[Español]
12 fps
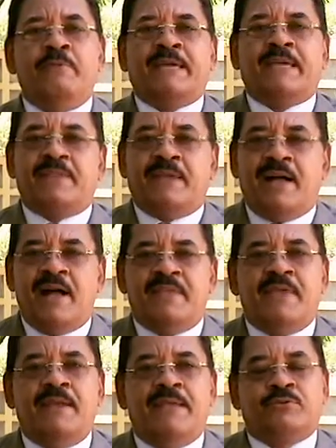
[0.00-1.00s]
que
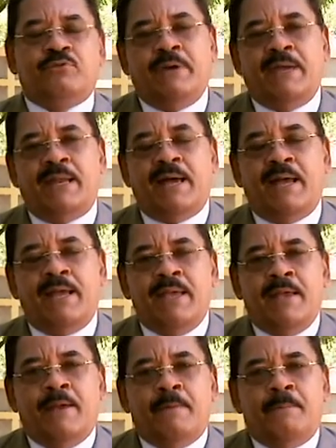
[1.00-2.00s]
dejar de la escuela
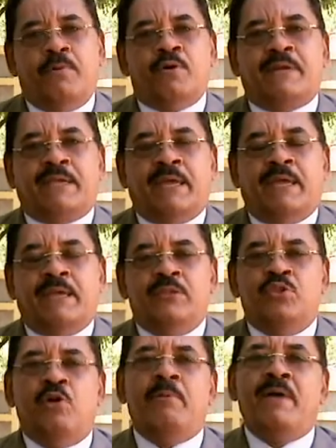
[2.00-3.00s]
porque
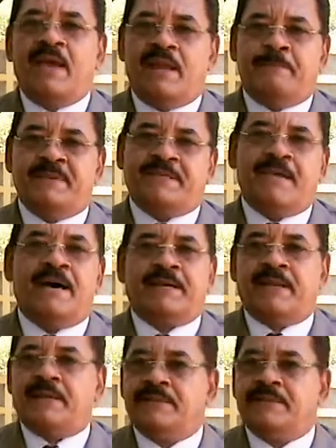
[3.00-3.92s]
no veía la pizarra.